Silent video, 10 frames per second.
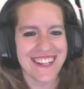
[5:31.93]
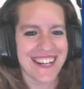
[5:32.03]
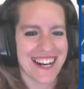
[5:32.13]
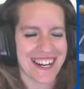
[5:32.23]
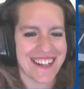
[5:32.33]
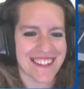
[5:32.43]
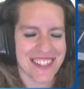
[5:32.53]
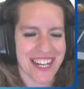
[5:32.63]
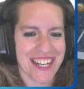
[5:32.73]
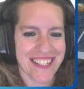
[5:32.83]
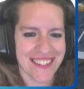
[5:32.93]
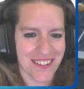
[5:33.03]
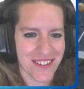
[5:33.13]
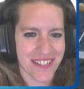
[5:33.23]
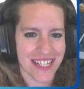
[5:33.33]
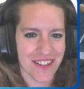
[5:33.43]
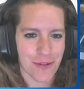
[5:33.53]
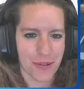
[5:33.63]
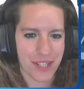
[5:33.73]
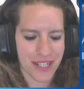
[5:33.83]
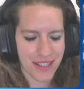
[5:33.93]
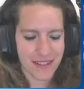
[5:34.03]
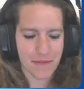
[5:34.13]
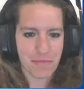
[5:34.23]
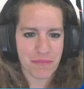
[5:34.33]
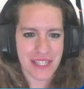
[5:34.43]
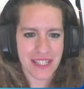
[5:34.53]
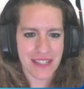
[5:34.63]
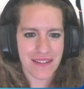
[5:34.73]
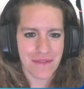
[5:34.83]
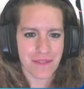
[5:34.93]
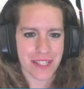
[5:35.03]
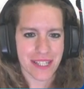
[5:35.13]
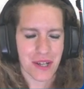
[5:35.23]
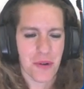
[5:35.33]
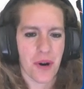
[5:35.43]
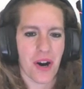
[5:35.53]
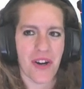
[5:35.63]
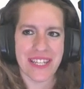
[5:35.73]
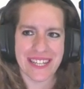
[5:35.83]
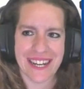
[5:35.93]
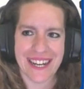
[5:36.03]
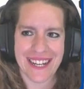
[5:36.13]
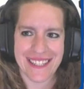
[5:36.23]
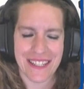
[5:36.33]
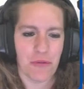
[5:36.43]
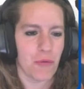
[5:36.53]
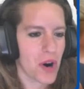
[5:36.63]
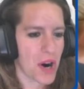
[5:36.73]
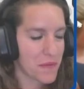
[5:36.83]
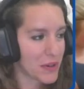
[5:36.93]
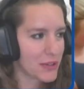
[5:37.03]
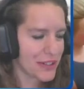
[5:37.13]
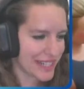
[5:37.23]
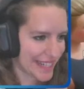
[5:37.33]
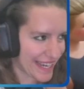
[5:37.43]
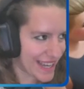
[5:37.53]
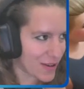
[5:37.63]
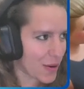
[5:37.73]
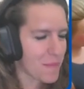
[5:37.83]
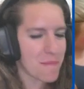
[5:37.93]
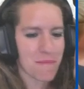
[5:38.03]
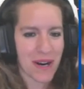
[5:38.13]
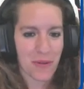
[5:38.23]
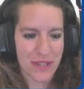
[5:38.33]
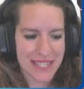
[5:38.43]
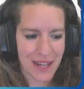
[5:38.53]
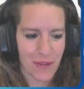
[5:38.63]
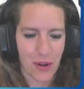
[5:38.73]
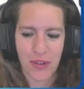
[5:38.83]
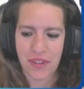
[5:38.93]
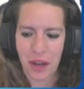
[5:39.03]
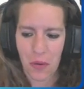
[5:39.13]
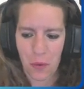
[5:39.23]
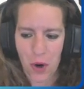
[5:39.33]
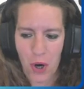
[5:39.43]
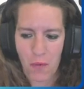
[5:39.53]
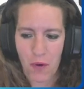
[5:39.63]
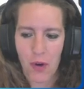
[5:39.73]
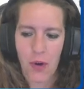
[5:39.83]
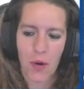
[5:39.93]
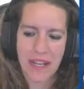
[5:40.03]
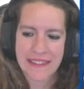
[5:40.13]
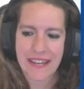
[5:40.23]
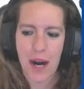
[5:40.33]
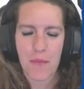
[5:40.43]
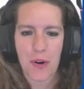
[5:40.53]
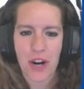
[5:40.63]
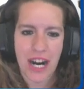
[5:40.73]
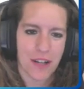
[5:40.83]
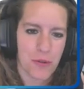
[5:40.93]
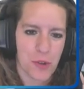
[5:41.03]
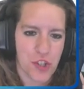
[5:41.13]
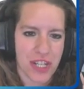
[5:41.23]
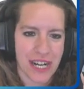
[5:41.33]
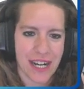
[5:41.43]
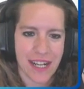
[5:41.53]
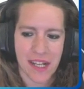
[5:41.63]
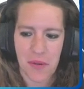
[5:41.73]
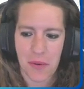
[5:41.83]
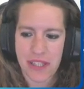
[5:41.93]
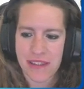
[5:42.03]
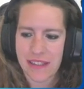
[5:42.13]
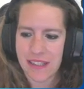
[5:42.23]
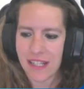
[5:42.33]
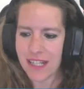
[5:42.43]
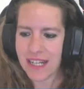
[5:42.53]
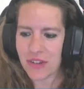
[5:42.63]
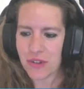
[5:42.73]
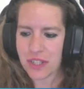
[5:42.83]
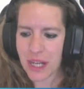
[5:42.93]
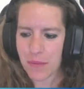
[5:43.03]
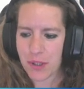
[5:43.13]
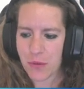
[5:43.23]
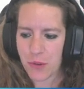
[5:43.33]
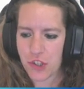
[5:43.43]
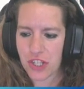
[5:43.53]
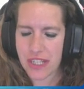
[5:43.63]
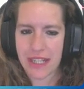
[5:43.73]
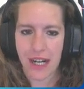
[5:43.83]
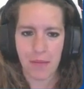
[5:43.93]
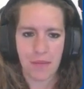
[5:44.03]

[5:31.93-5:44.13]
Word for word: allora, 3, 2, 1... Ok, uovo nero, ma questa volta l'uovo lo andiamo a cucinare, quindi torniamo in cucina.